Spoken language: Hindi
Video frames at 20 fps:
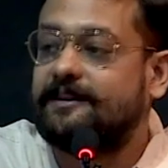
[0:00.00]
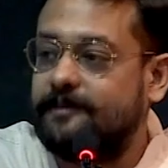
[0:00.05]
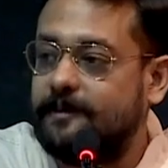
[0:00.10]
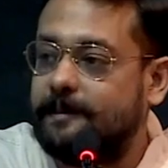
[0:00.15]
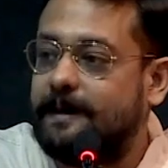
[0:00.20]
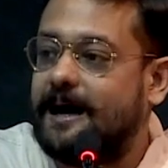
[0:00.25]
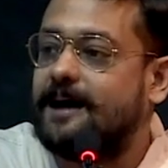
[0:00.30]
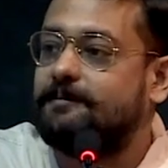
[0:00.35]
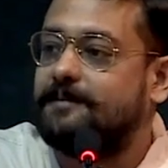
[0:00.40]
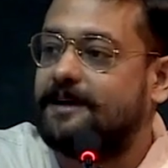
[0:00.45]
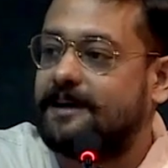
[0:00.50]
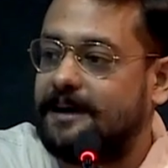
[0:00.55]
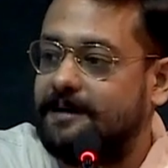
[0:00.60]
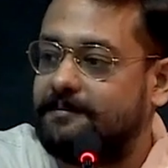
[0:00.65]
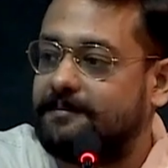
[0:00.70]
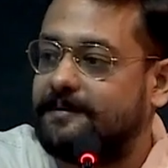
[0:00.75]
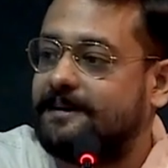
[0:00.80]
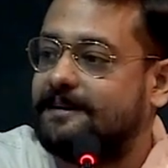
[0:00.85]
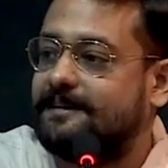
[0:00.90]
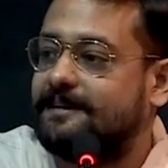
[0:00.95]
विभाग में काम
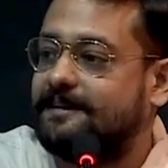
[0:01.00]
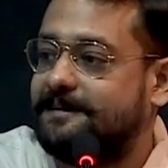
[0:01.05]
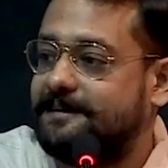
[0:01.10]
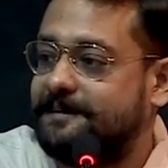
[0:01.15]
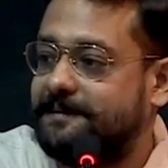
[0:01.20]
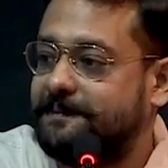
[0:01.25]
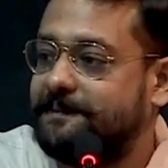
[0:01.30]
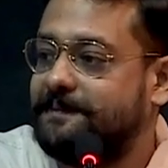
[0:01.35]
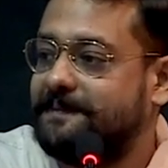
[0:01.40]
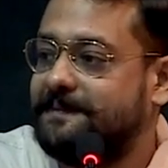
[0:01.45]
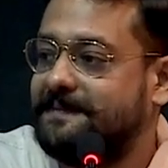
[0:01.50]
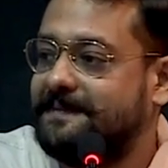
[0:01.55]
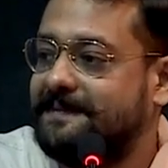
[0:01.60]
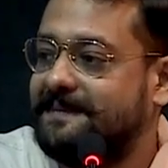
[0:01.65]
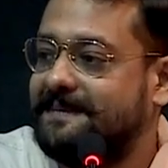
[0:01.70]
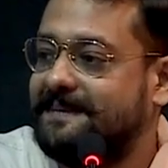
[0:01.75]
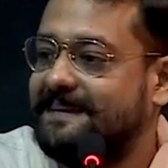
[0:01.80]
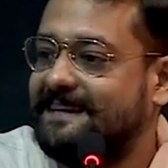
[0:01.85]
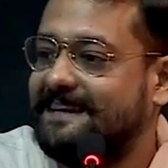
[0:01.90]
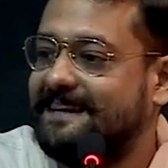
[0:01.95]
करते
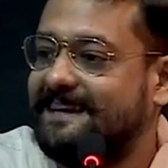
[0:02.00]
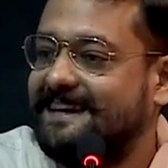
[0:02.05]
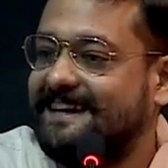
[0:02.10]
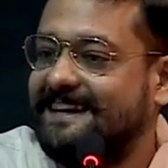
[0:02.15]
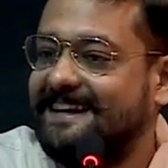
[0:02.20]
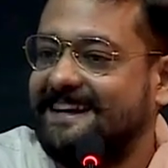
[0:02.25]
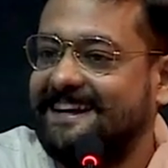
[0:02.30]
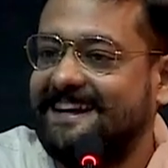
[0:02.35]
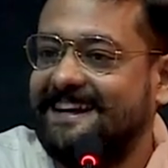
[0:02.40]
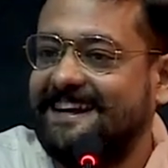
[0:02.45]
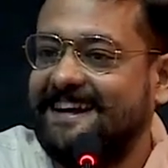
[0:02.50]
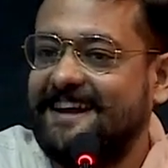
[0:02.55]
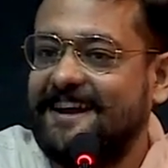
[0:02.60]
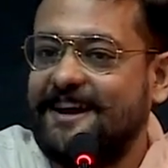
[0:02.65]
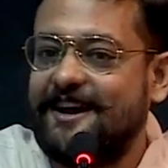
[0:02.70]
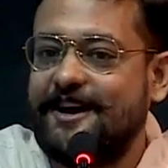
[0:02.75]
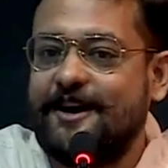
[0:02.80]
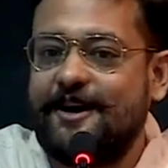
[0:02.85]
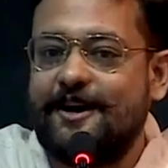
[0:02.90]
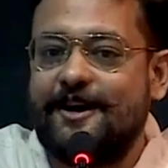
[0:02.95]
थे
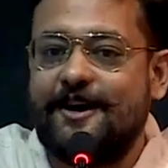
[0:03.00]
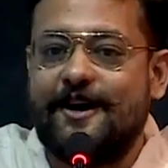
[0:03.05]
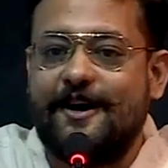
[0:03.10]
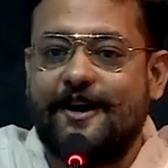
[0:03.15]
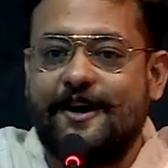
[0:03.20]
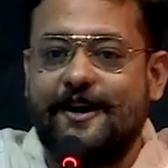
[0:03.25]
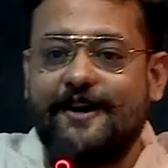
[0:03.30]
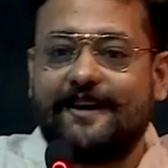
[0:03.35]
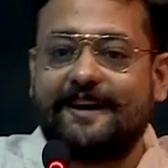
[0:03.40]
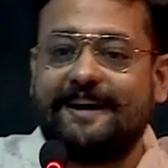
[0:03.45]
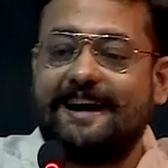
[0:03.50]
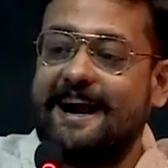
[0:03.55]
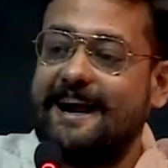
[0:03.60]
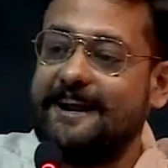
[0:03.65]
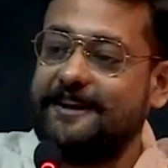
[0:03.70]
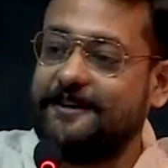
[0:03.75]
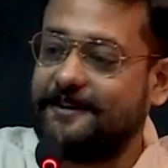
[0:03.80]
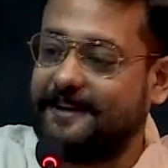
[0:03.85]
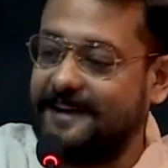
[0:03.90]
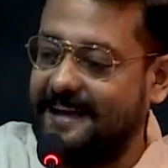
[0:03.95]
और
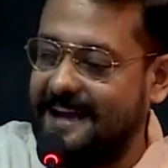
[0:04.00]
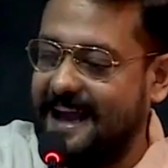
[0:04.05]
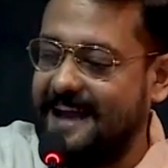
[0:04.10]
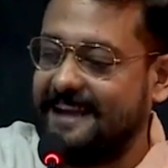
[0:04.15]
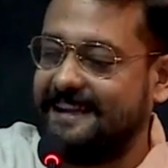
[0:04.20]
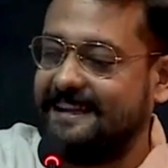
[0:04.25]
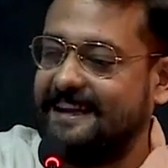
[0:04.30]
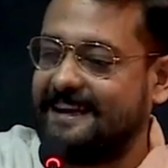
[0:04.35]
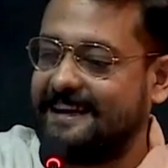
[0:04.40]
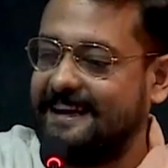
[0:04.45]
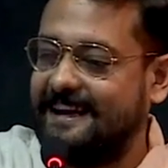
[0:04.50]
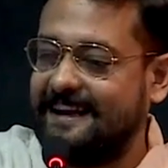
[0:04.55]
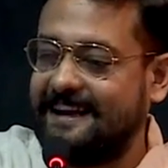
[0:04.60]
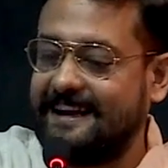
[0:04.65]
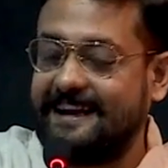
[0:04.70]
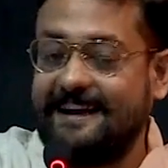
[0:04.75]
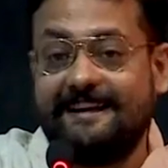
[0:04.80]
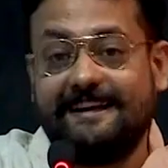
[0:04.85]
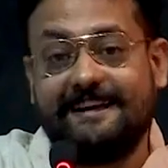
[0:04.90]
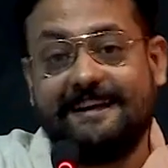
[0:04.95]
गाड़ियों की लाइन देख के लग
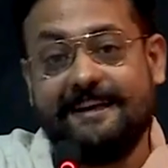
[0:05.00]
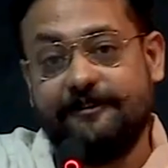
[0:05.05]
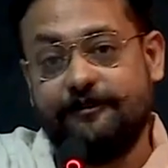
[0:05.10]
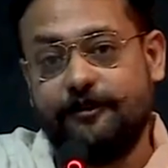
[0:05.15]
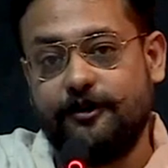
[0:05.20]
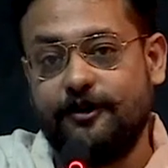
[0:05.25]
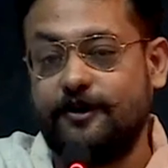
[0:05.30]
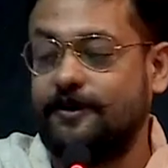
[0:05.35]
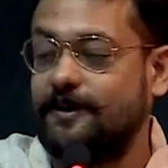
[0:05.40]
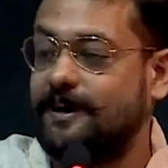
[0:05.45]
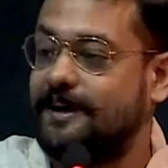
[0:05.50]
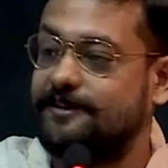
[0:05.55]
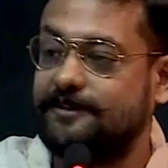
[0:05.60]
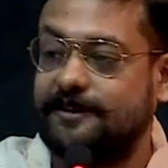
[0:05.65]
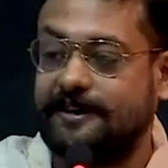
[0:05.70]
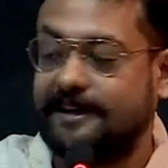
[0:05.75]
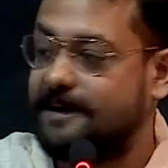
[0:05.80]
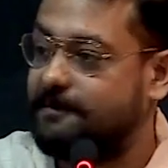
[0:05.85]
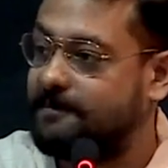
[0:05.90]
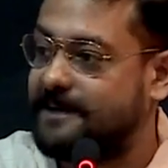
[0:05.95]
रहा था कि वो लोग हैं जो
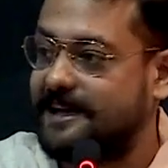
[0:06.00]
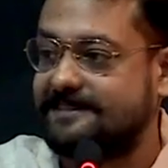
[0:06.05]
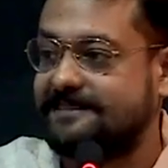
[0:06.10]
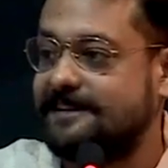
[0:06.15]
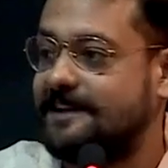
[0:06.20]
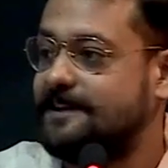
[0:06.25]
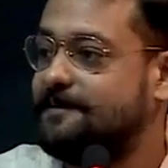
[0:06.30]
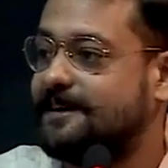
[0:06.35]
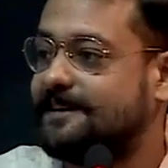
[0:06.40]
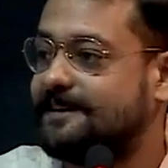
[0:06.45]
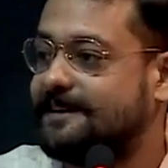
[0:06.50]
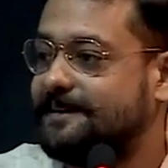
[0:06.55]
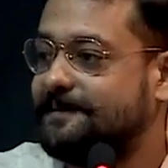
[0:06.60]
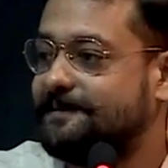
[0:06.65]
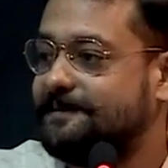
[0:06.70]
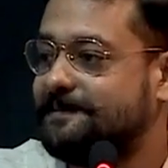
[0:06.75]
इनकम टैक्स नहीं भरते